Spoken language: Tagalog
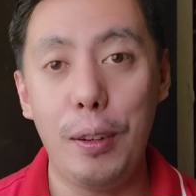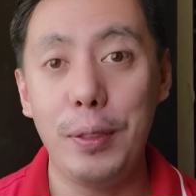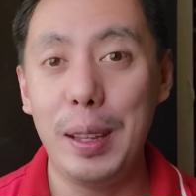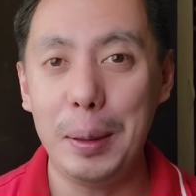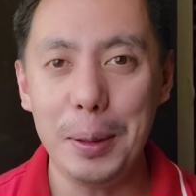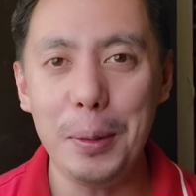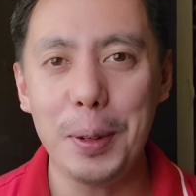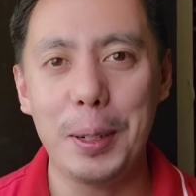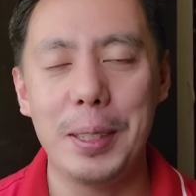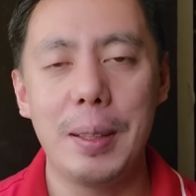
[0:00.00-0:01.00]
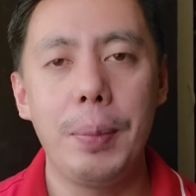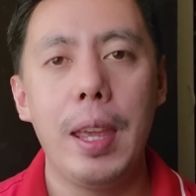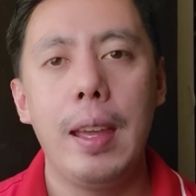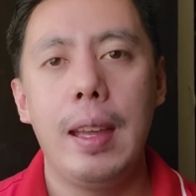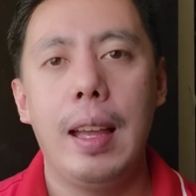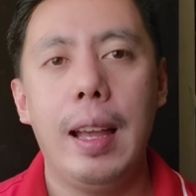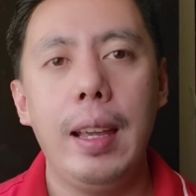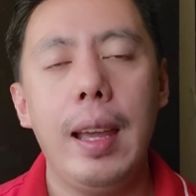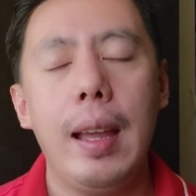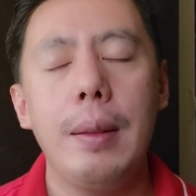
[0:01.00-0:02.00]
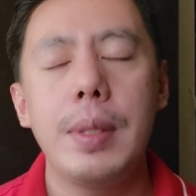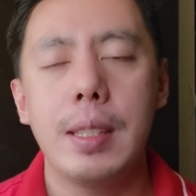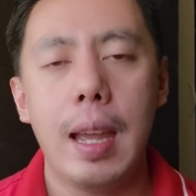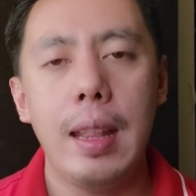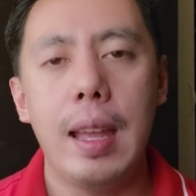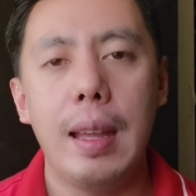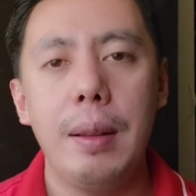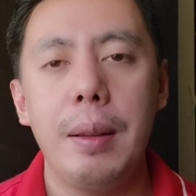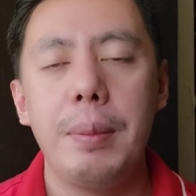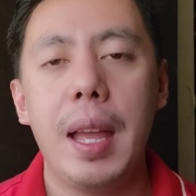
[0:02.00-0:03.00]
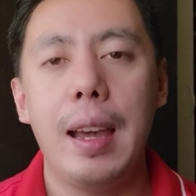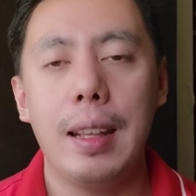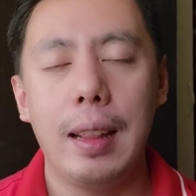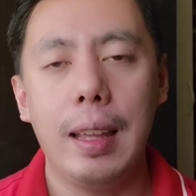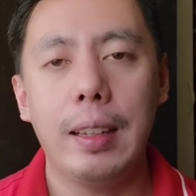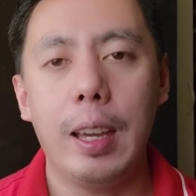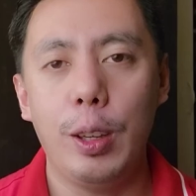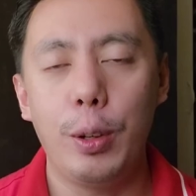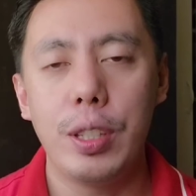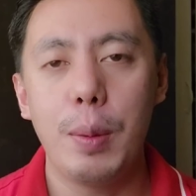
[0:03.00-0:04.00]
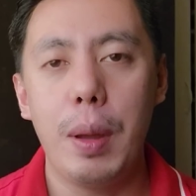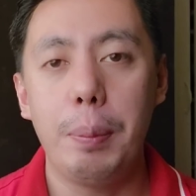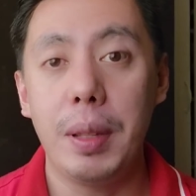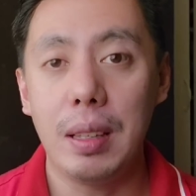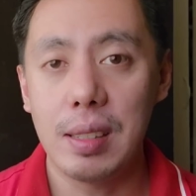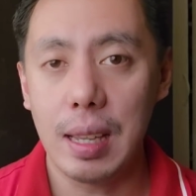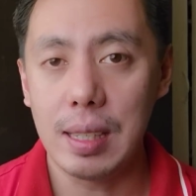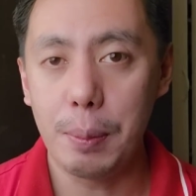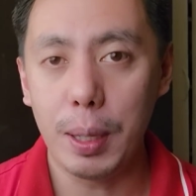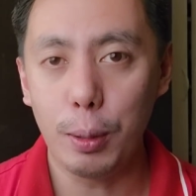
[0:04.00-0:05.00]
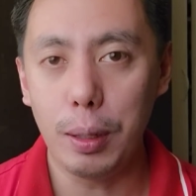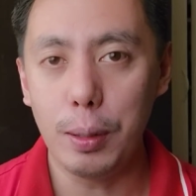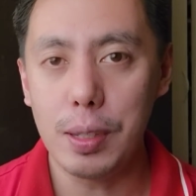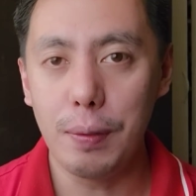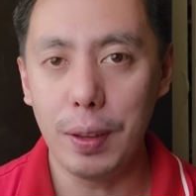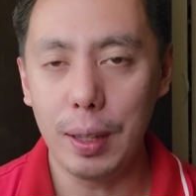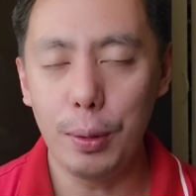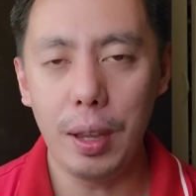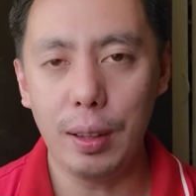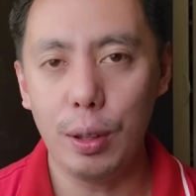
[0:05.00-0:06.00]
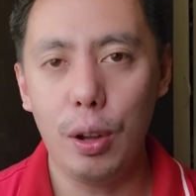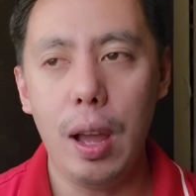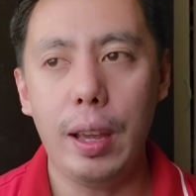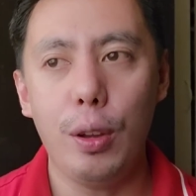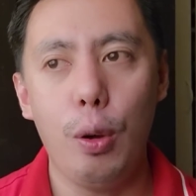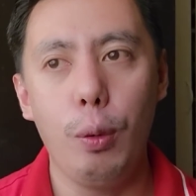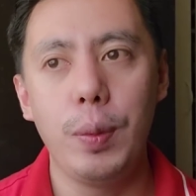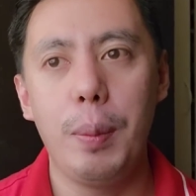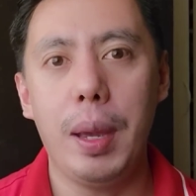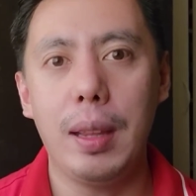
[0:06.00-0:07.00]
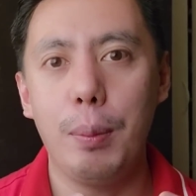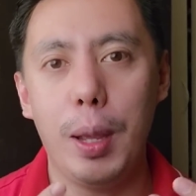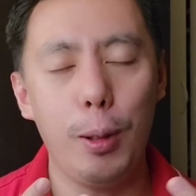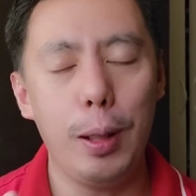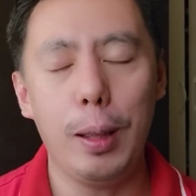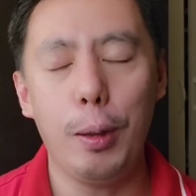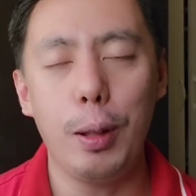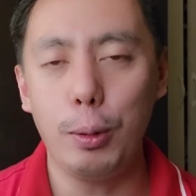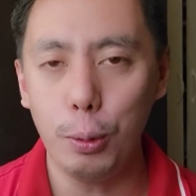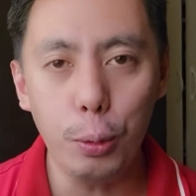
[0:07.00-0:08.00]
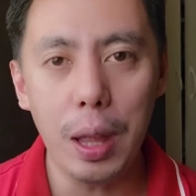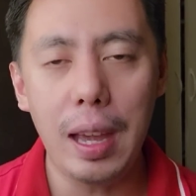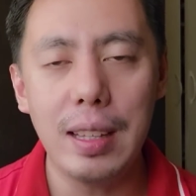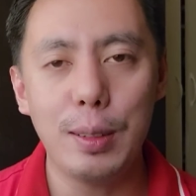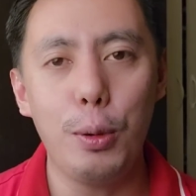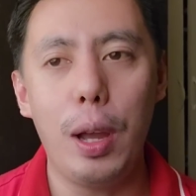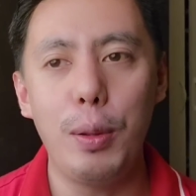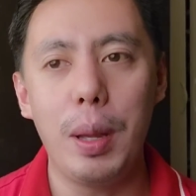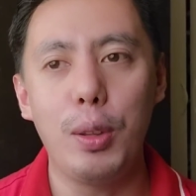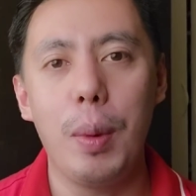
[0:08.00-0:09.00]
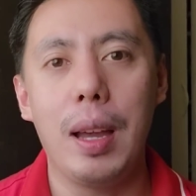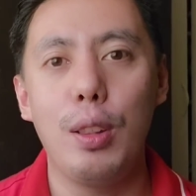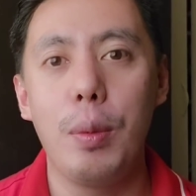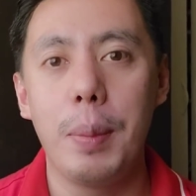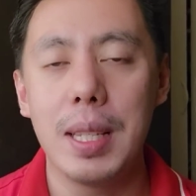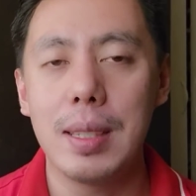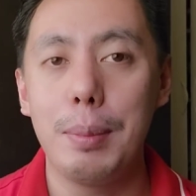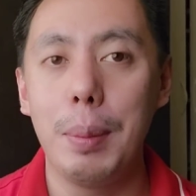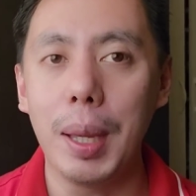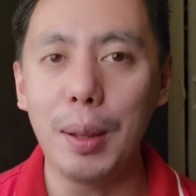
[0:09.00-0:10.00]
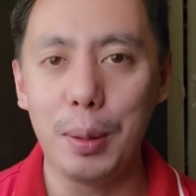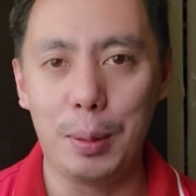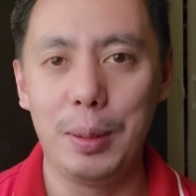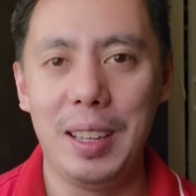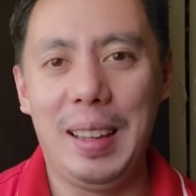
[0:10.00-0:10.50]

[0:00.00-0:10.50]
of the universe. Kaya sana nakarelate kayo sa mga pinagsasabi ko dito sa video na ito. I hope na may, meron din kayo natutunan kung ano man yung mga lumabas sa bibig ko.